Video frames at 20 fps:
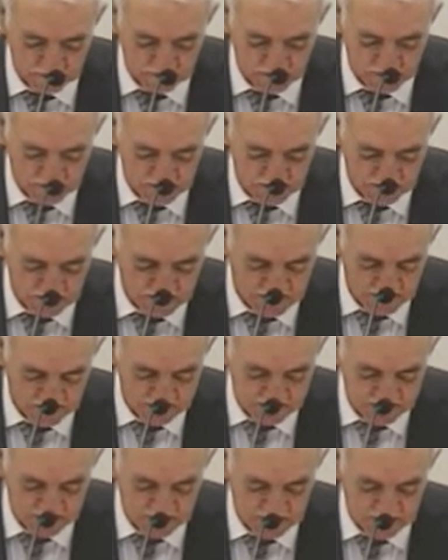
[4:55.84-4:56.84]
Gdy będziesz
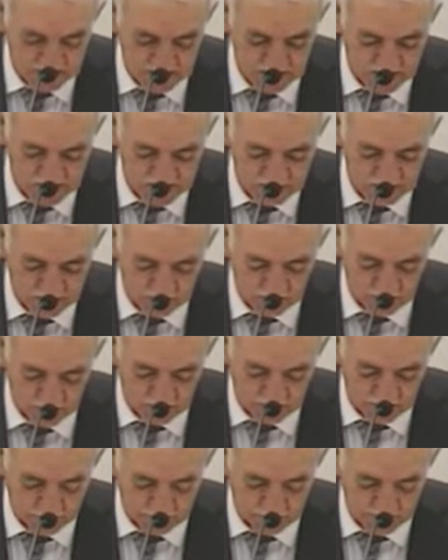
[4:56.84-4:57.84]
uprawiał
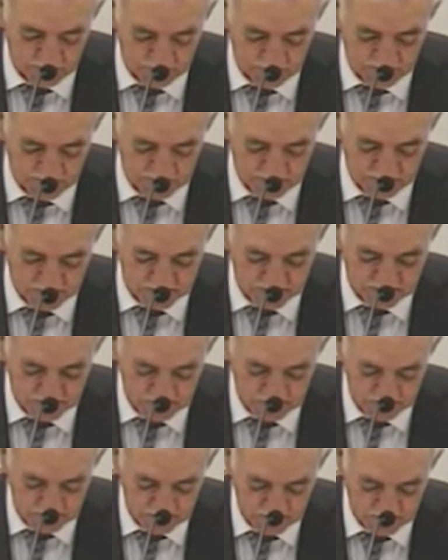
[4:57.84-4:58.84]
rolę, nie da
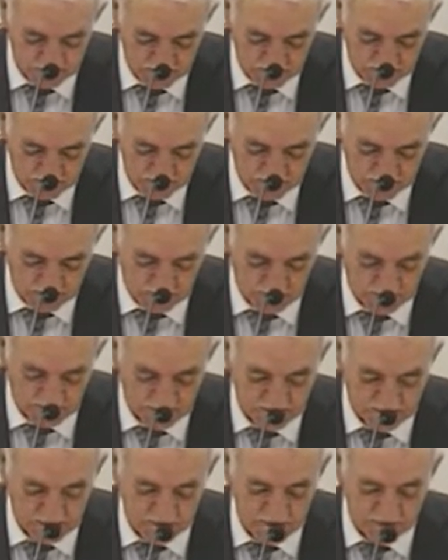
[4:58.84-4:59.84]
Ci już
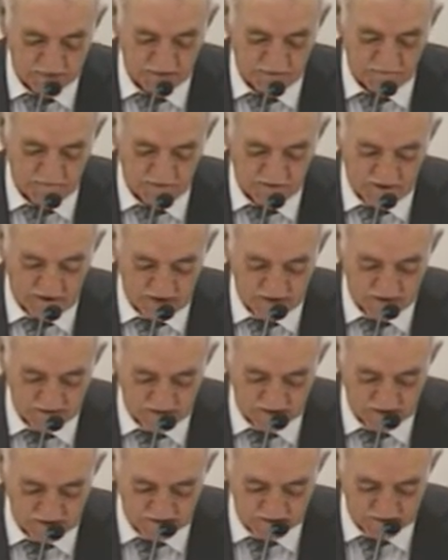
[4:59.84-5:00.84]
plonu swego,
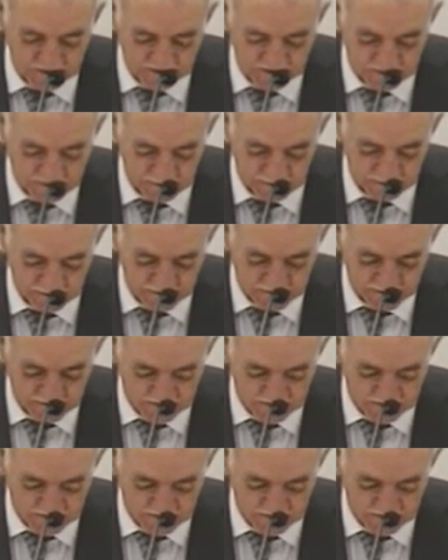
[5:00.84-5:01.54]
będziesz